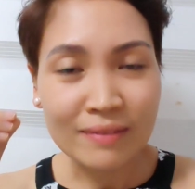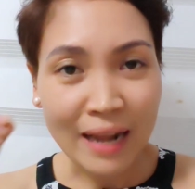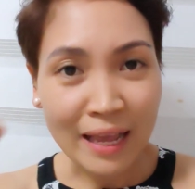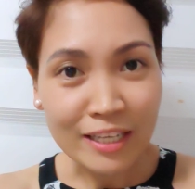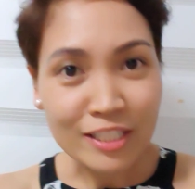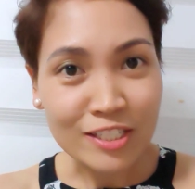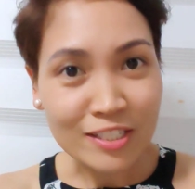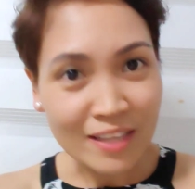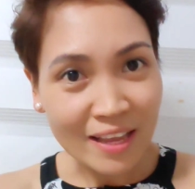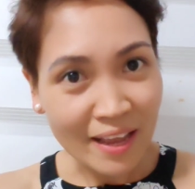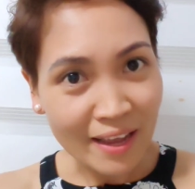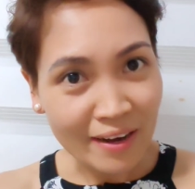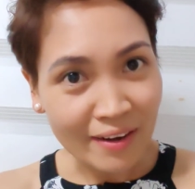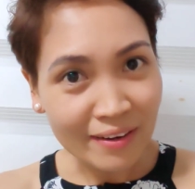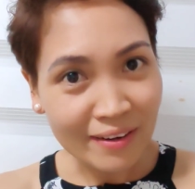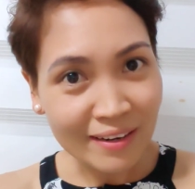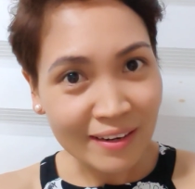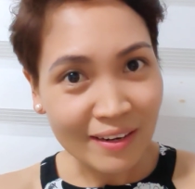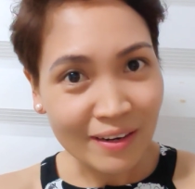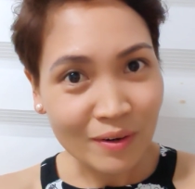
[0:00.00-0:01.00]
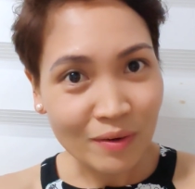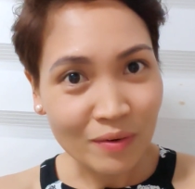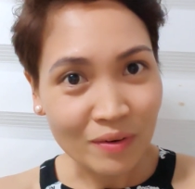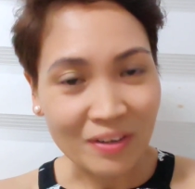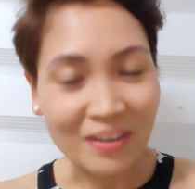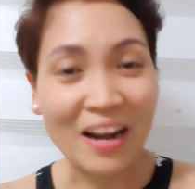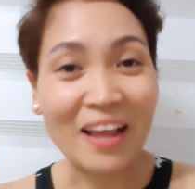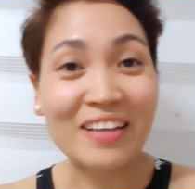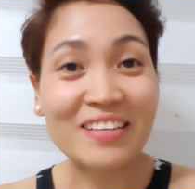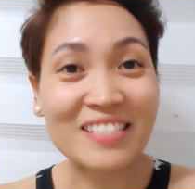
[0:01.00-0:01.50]
next year,
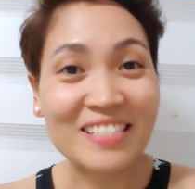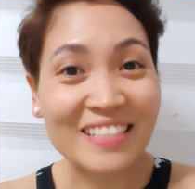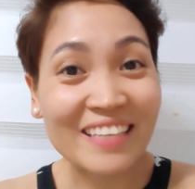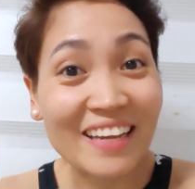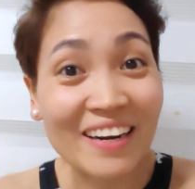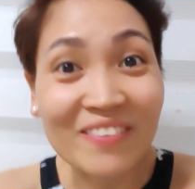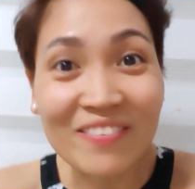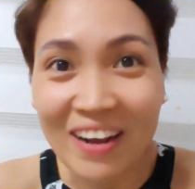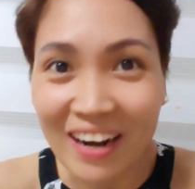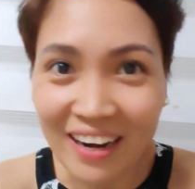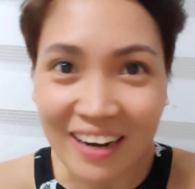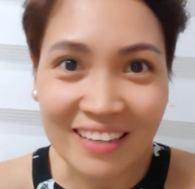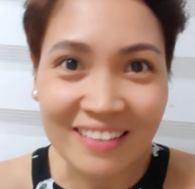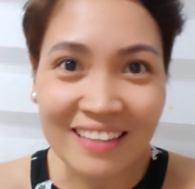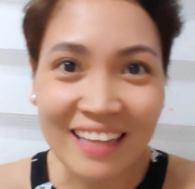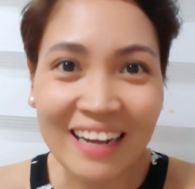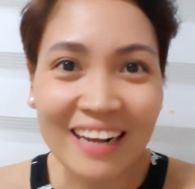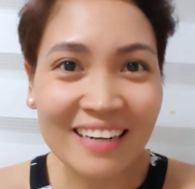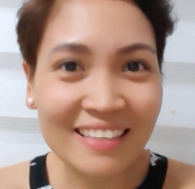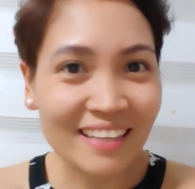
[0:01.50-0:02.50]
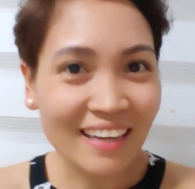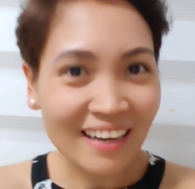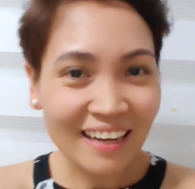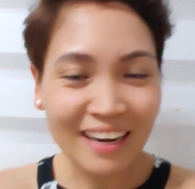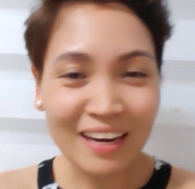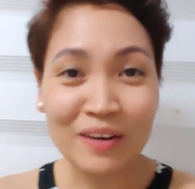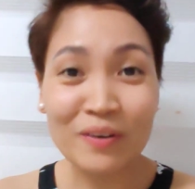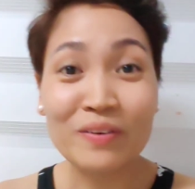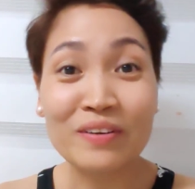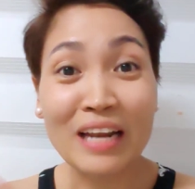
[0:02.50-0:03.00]
next year, parang ang
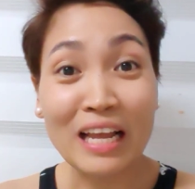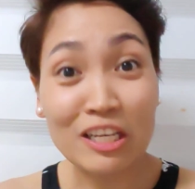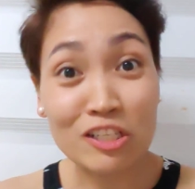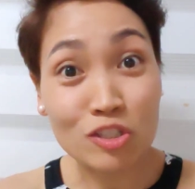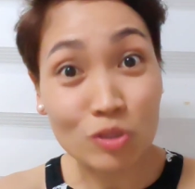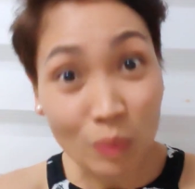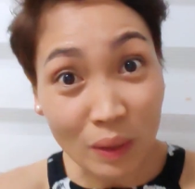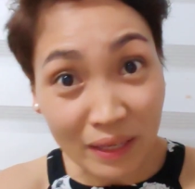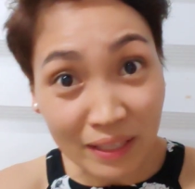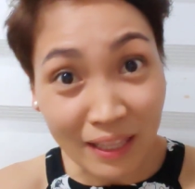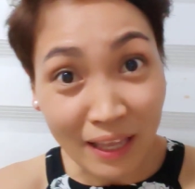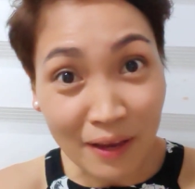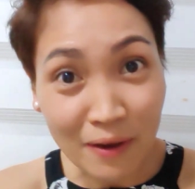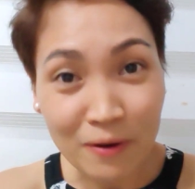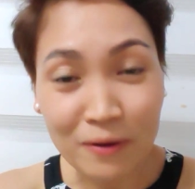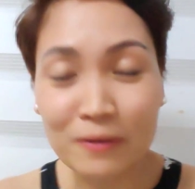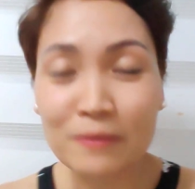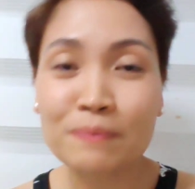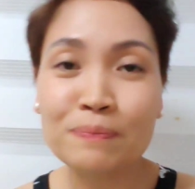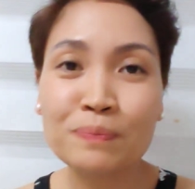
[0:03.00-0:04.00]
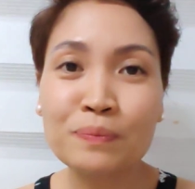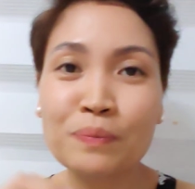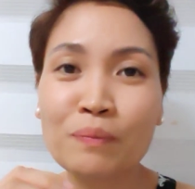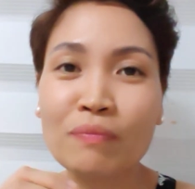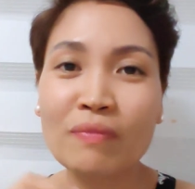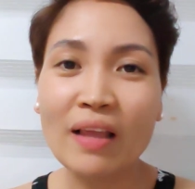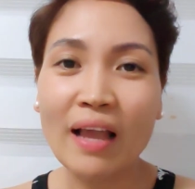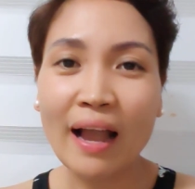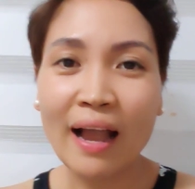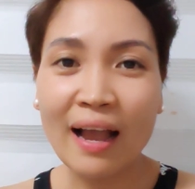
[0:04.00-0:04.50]
tagal-tagal, ano, next week na yon
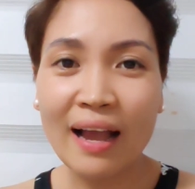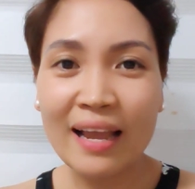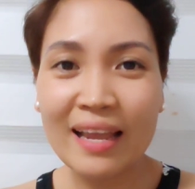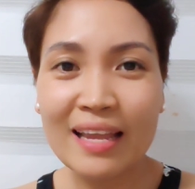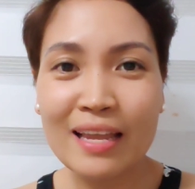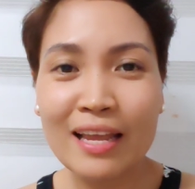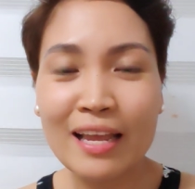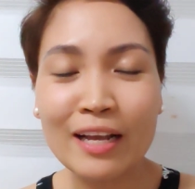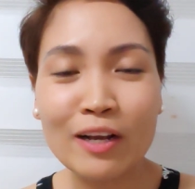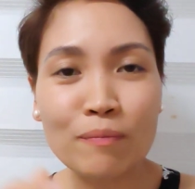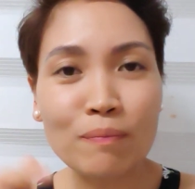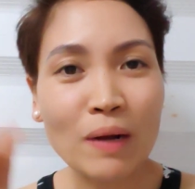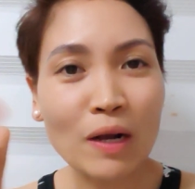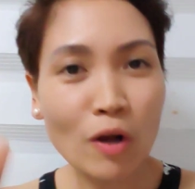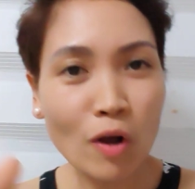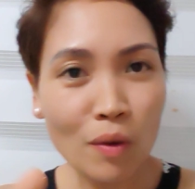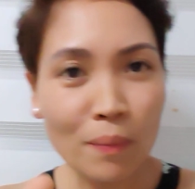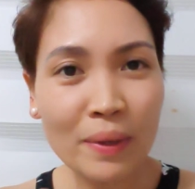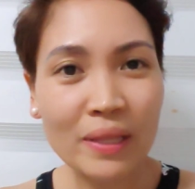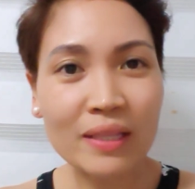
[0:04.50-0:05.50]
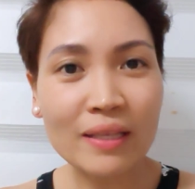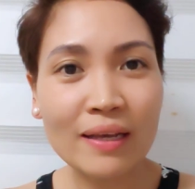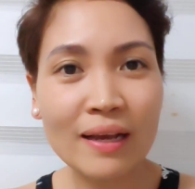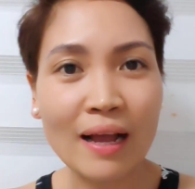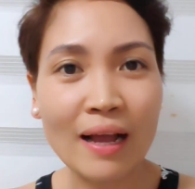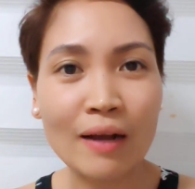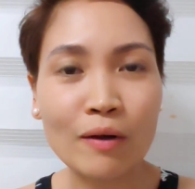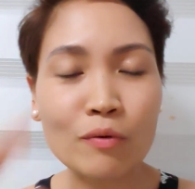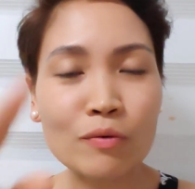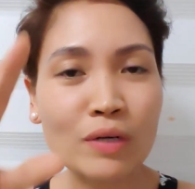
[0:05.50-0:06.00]
ay mag-comment
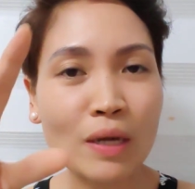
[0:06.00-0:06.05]
ka.